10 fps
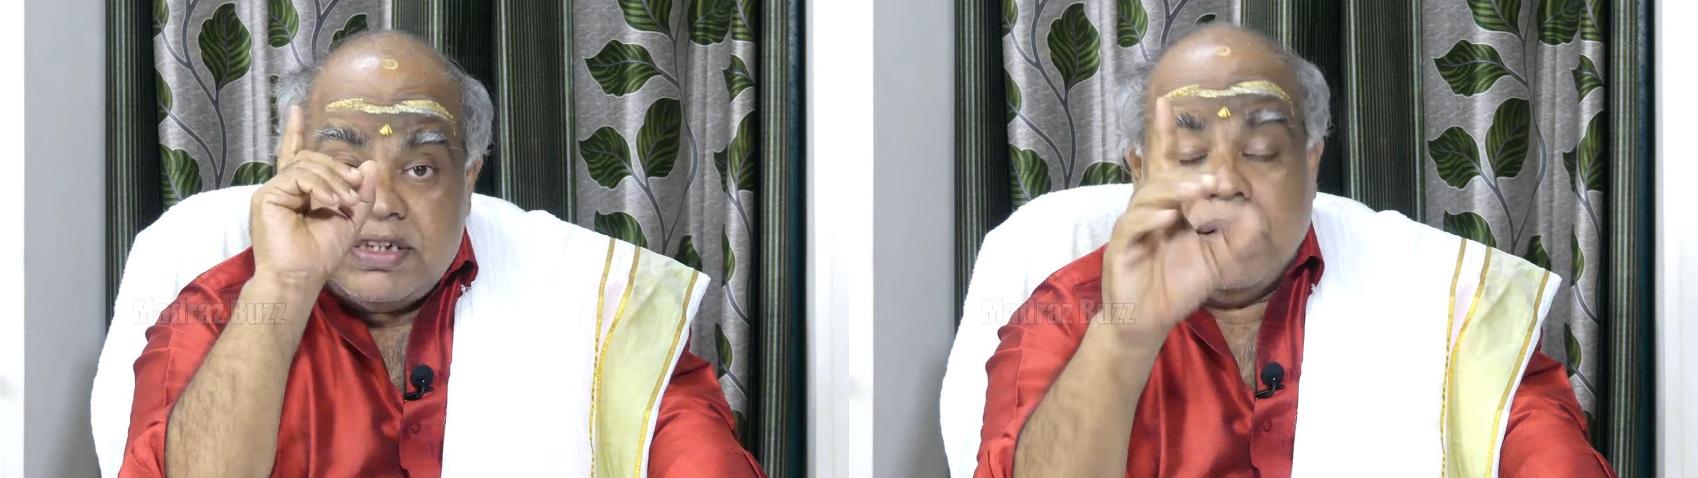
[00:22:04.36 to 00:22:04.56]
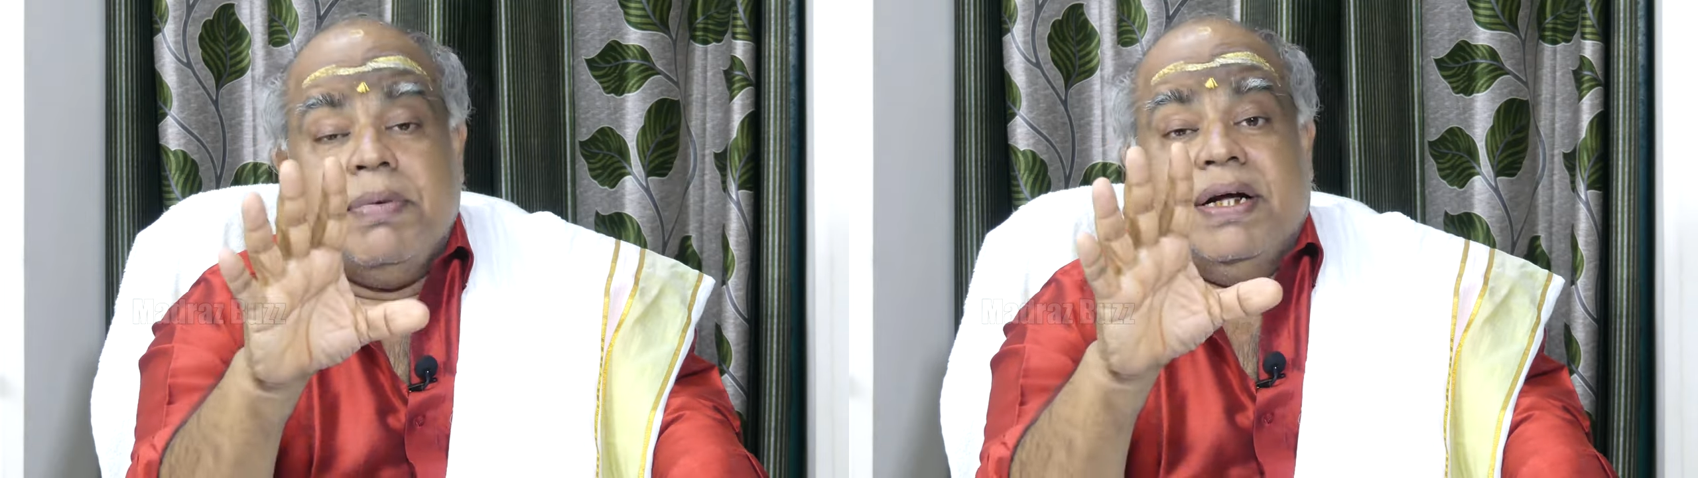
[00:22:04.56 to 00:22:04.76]

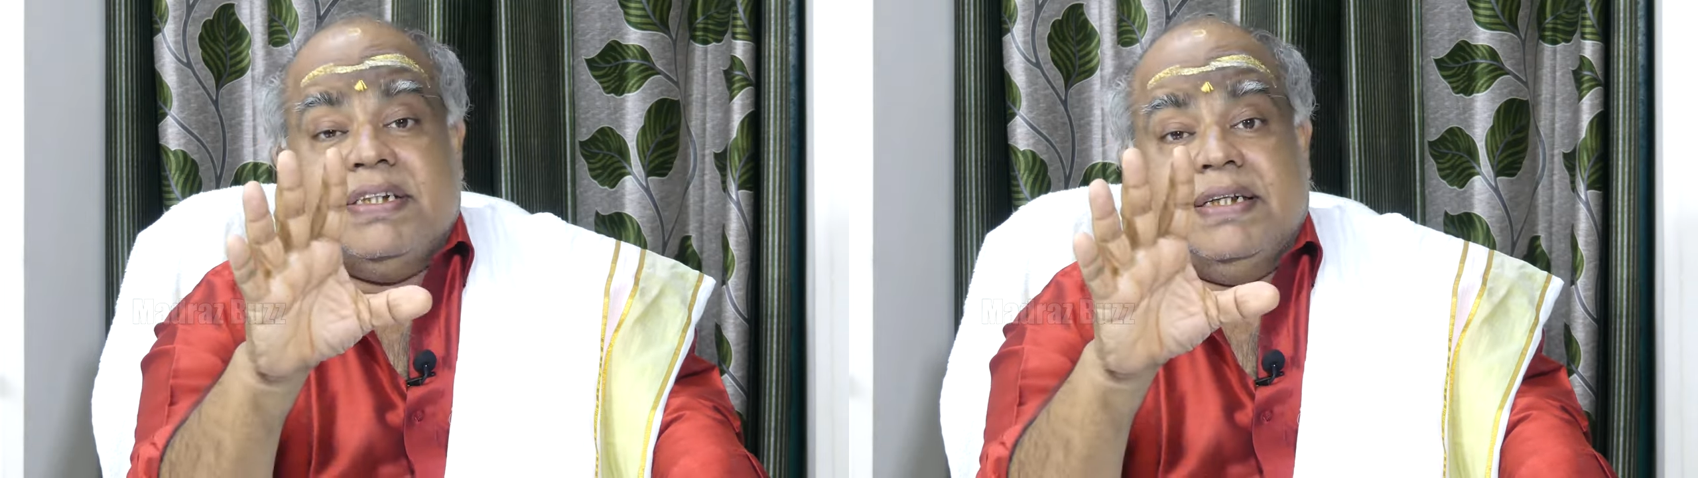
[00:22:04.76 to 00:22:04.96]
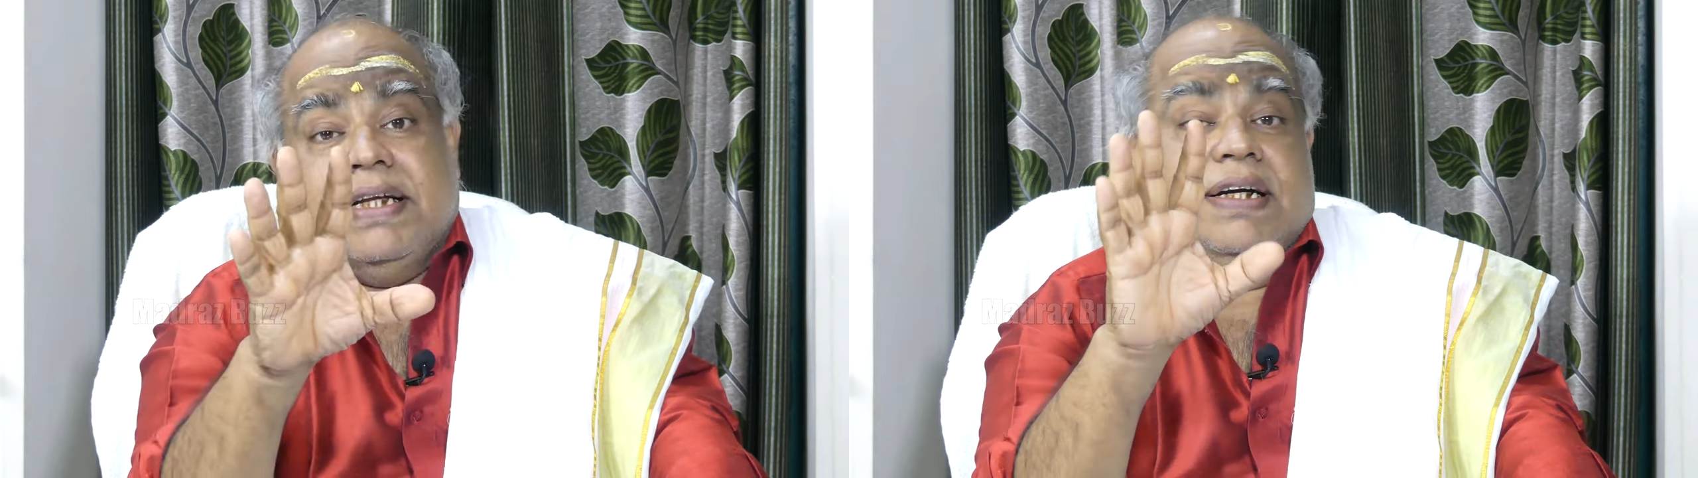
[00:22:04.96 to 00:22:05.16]
சம்படி
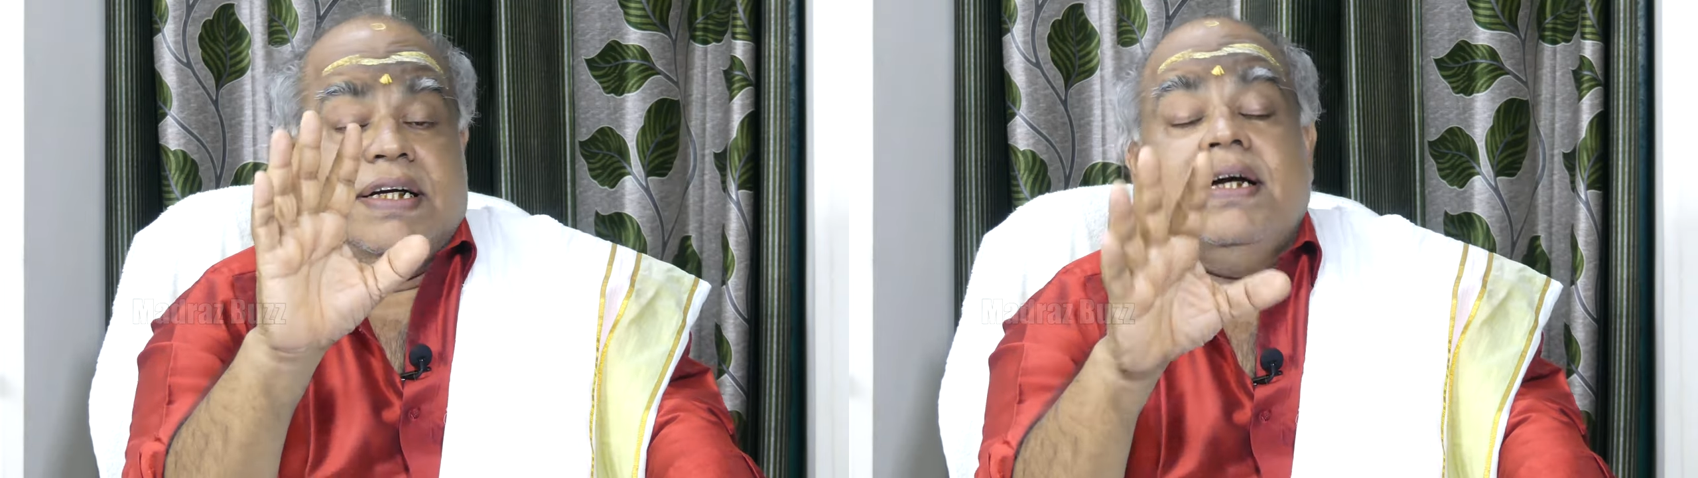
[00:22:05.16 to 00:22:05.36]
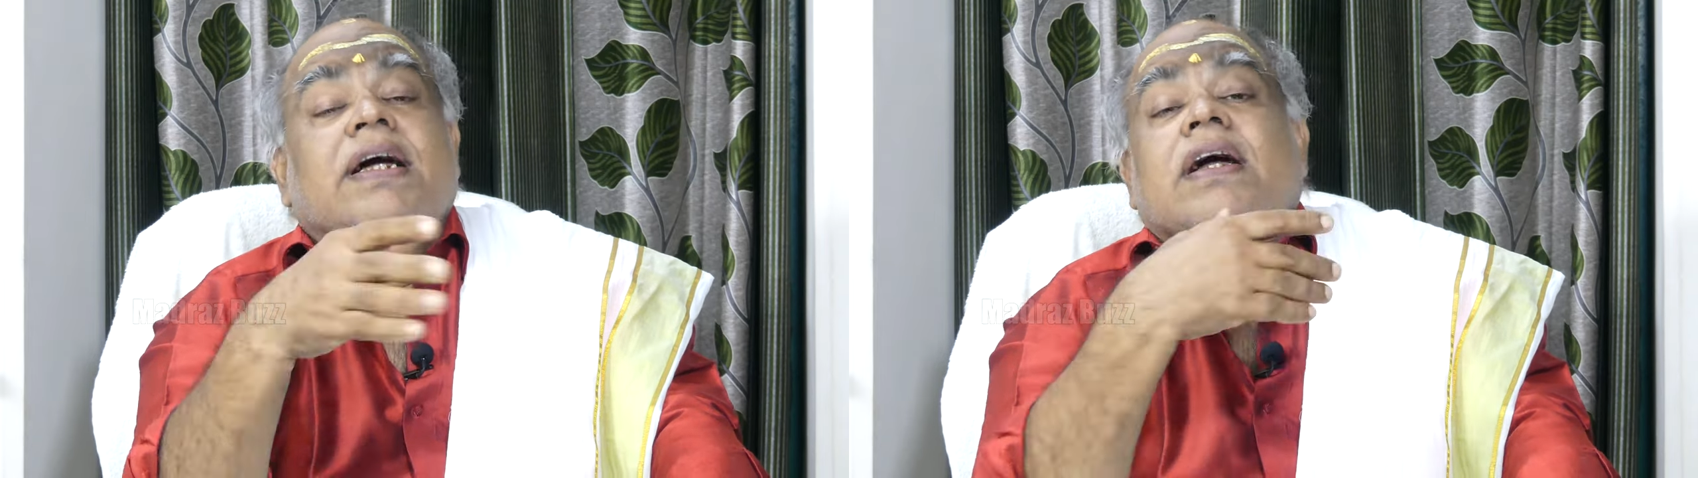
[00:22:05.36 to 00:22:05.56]
செட் தட்
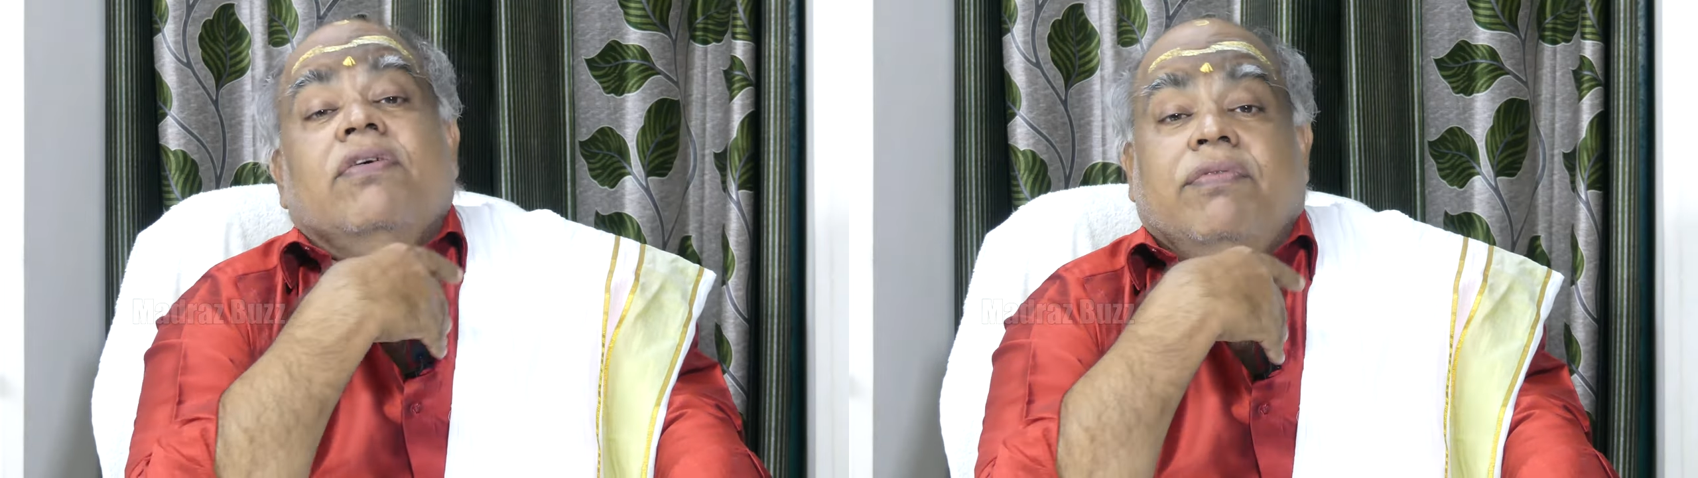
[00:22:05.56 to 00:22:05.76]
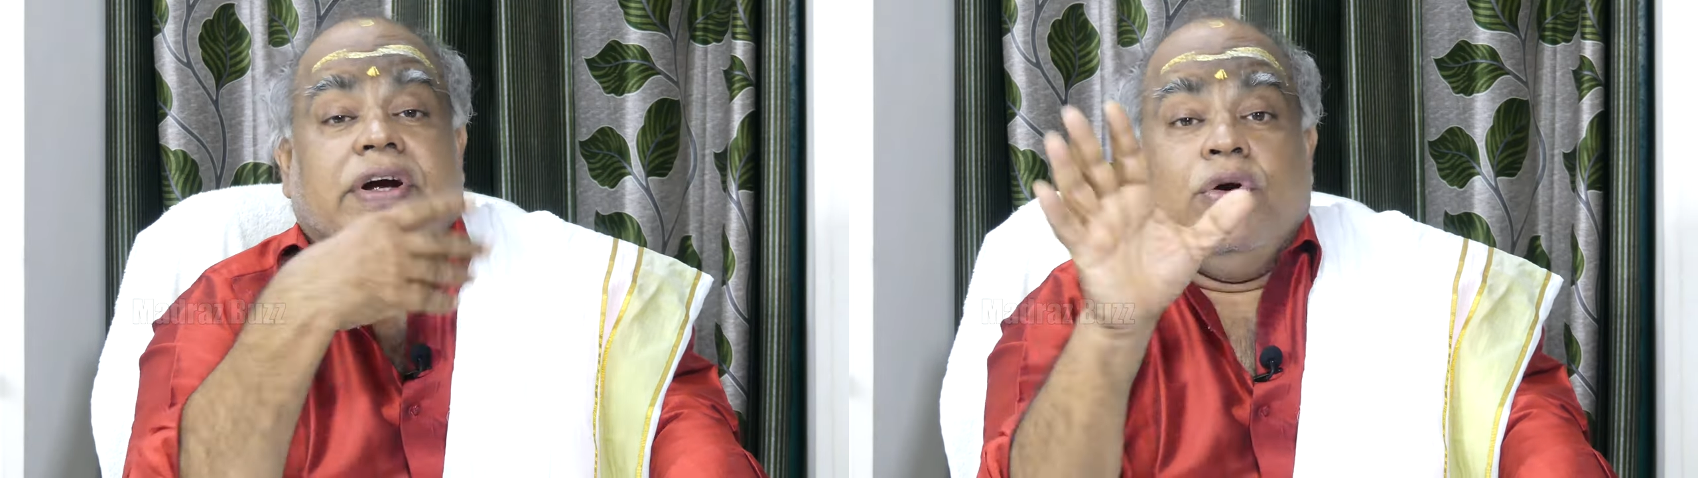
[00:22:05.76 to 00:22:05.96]
வி